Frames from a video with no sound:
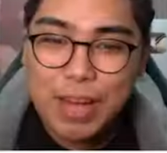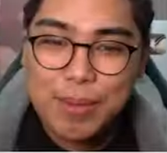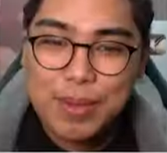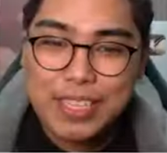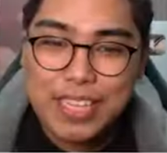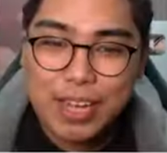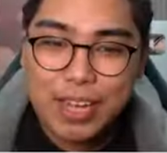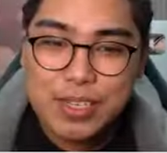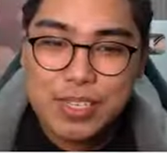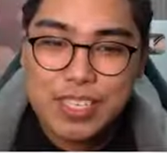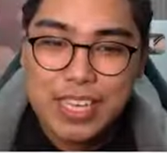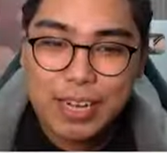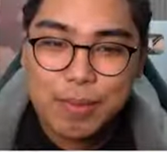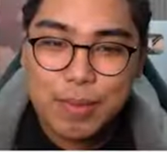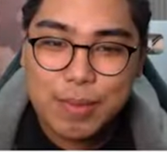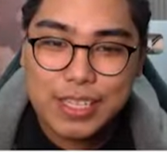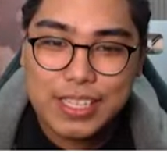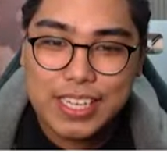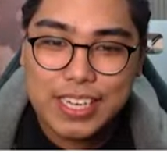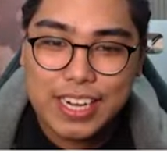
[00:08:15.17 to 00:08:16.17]
Dami tao sa
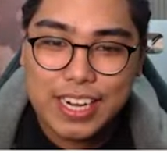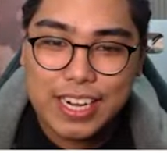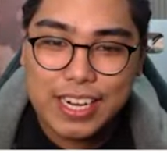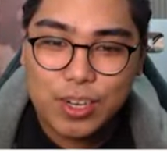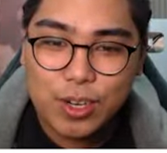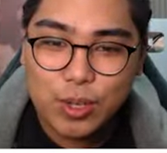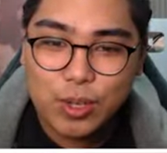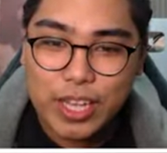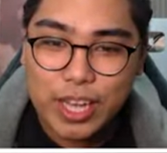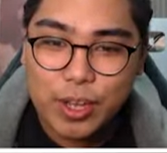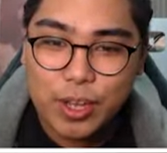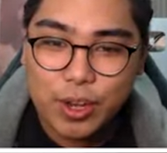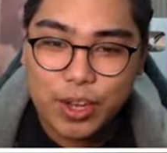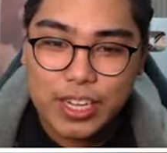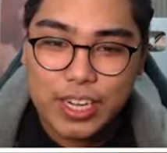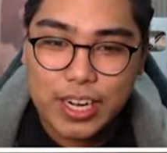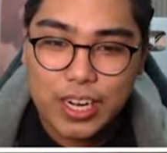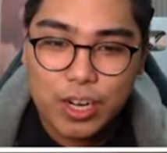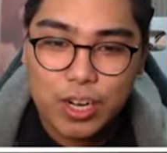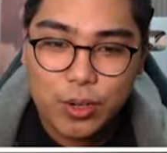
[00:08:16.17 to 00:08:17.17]
server, di na nag-load. Ayun,
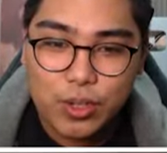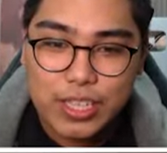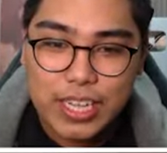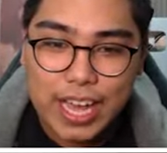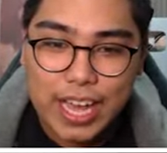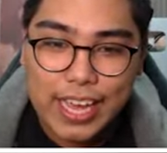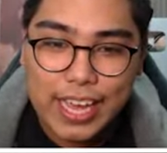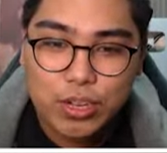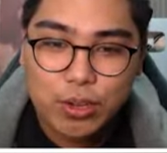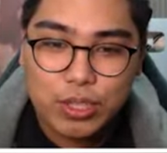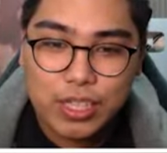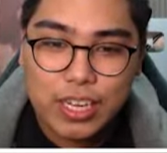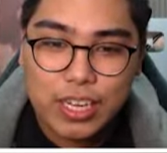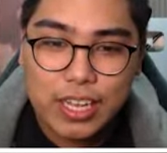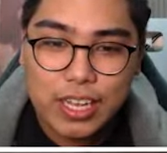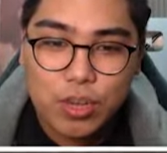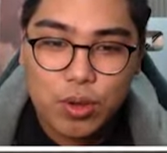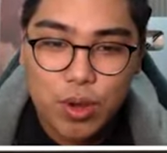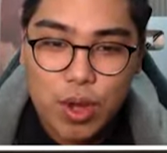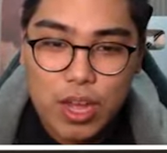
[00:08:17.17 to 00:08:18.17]
okay, nag-load na. Ayan, oh,
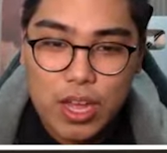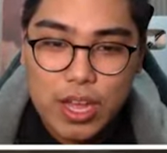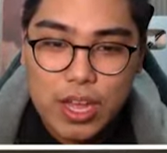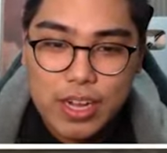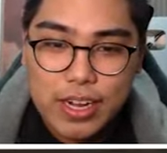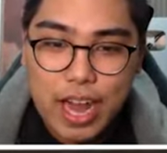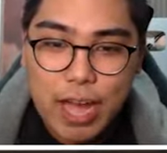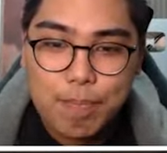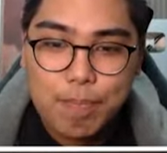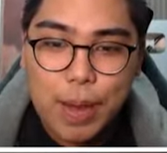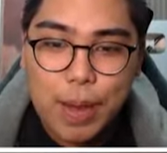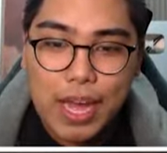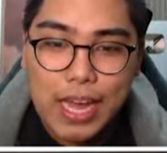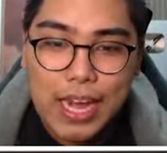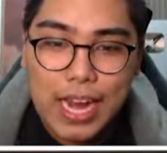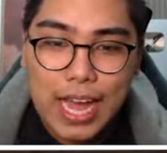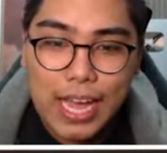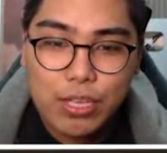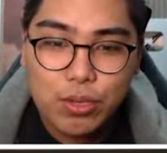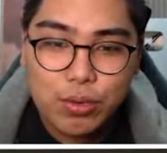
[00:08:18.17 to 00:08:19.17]
tingnan nyo.
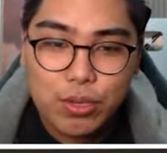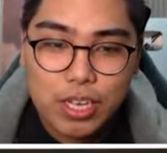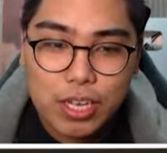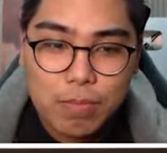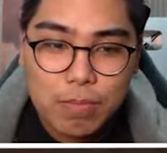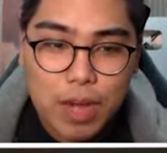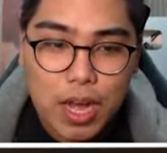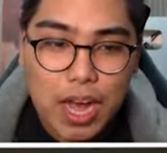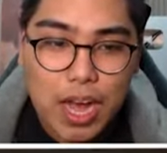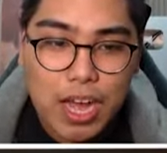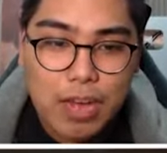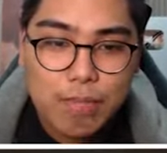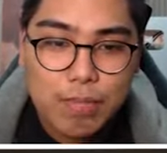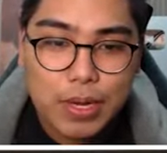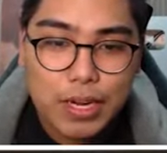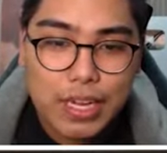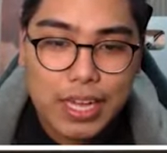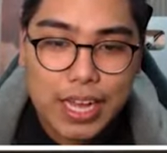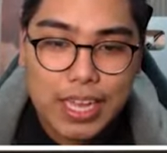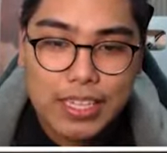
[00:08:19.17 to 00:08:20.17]
Napakalayo niyan mga
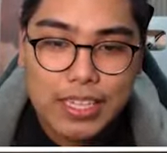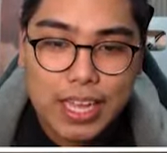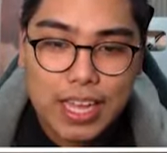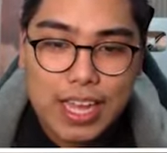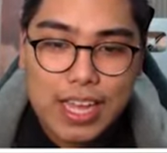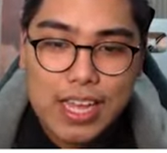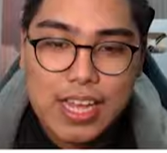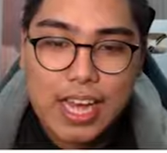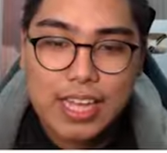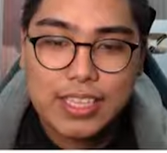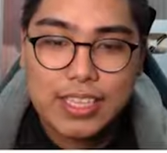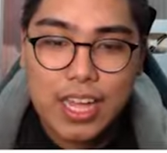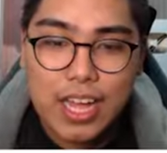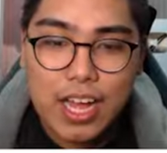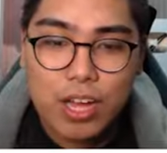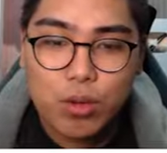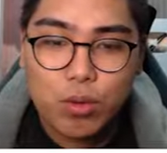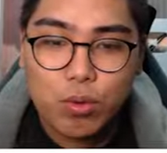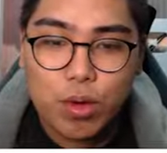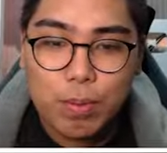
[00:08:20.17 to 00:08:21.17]
kabarkada. At
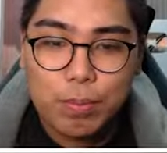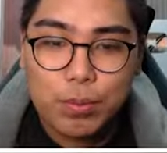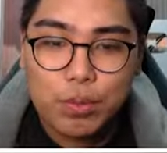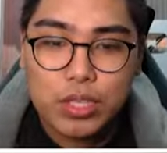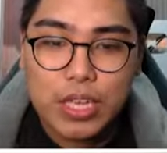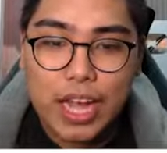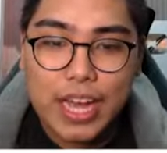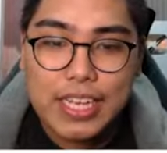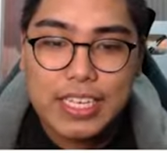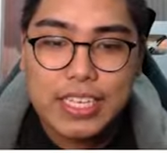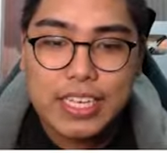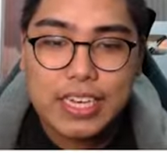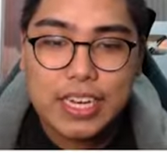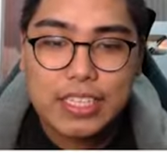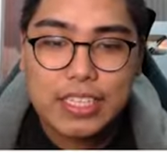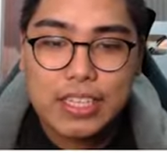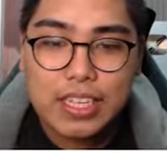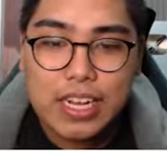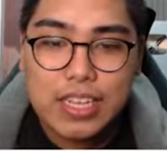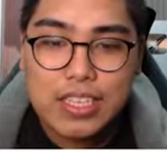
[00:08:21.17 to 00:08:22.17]
nakakuha po tayo dyan
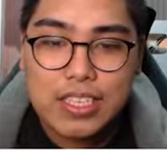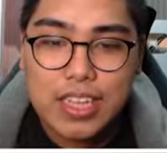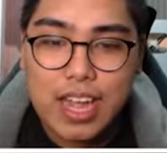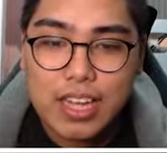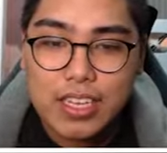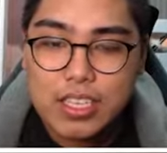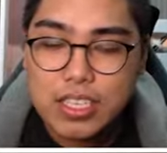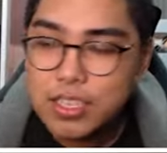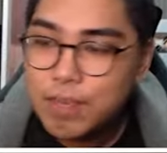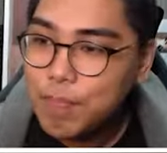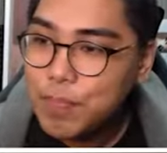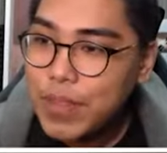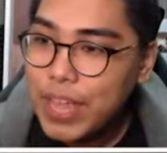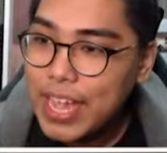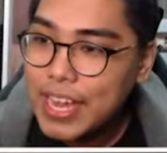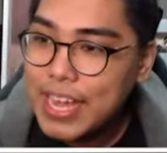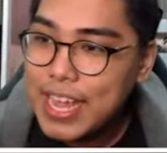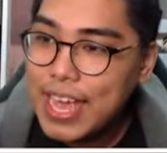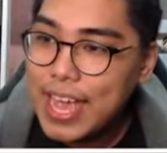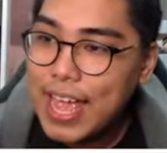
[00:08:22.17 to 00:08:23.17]
ng 3 stacks
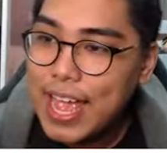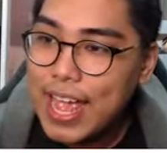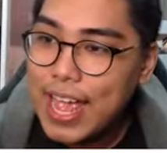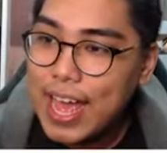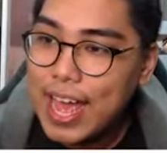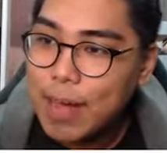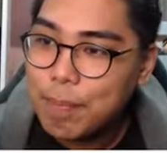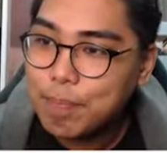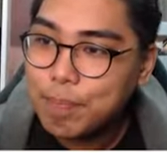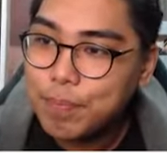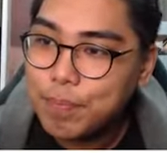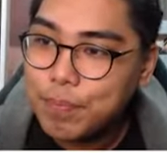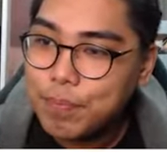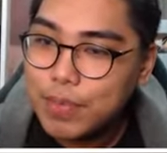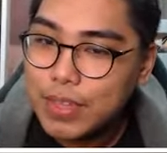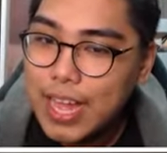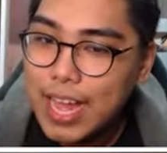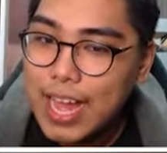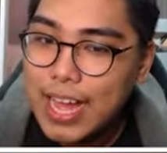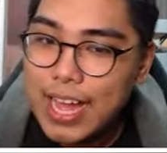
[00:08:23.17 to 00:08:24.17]
and a half
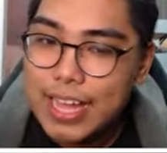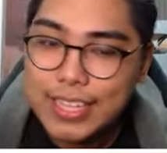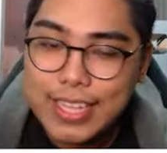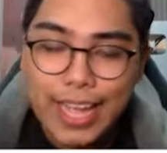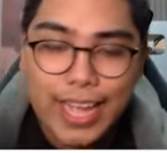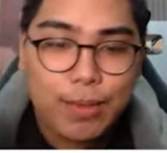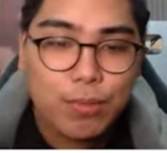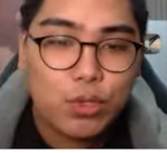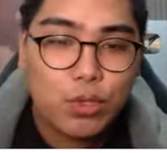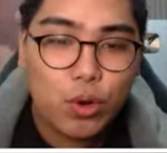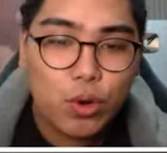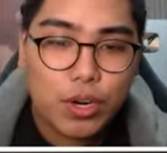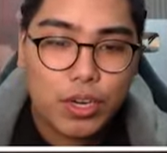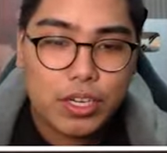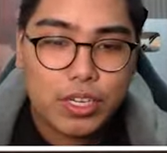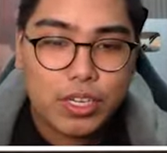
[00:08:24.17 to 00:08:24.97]
na diamond ore